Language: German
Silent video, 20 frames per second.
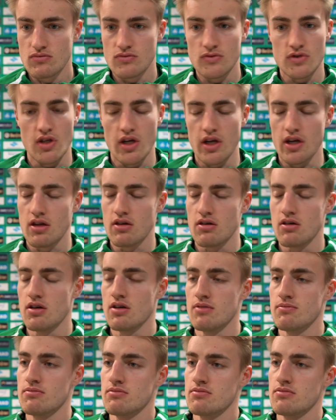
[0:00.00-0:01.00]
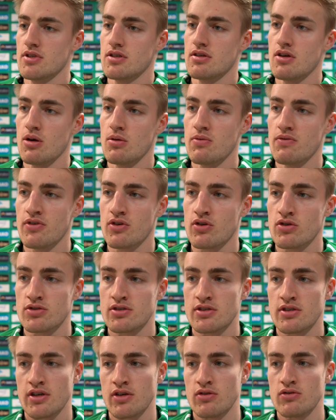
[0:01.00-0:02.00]
Nee, ähm, ich glaube, wir
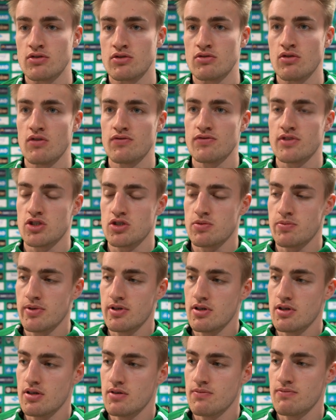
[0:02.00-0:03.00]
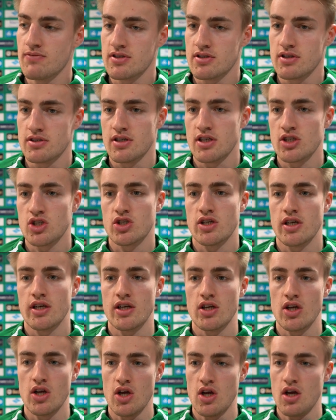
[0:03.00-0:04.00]
konzentrieren uns nur auf das Spiel, ähm, was jetzt
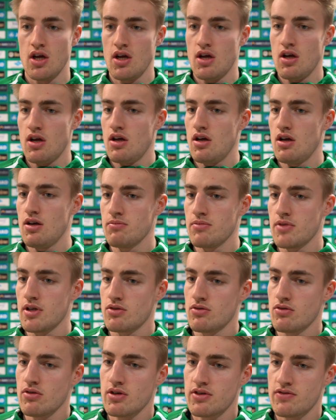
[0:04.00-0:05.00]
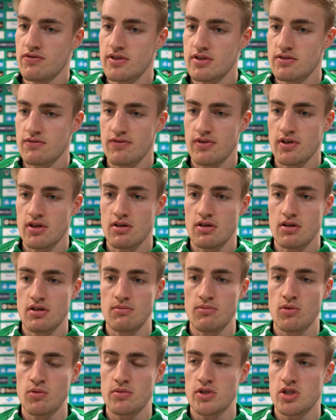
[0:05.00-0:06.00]
ansteht. Ähm, natürlich wissen wir
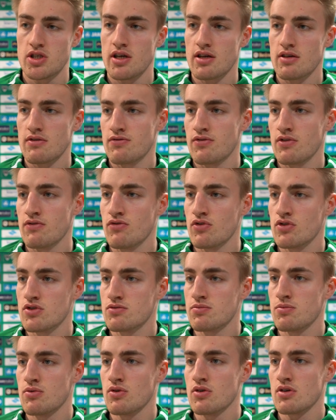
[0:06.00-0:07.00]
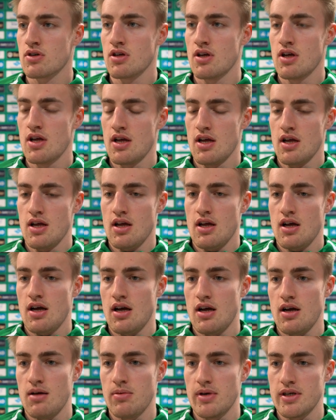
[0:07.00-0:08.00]
ähm, um die Stärken von Würzburg,
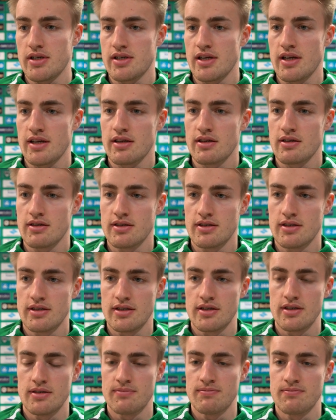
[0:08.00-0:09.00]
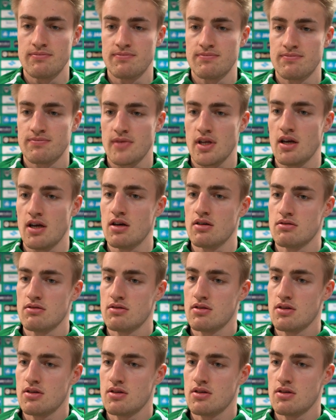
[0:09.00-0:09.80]
aber ich denke, ähm, ja,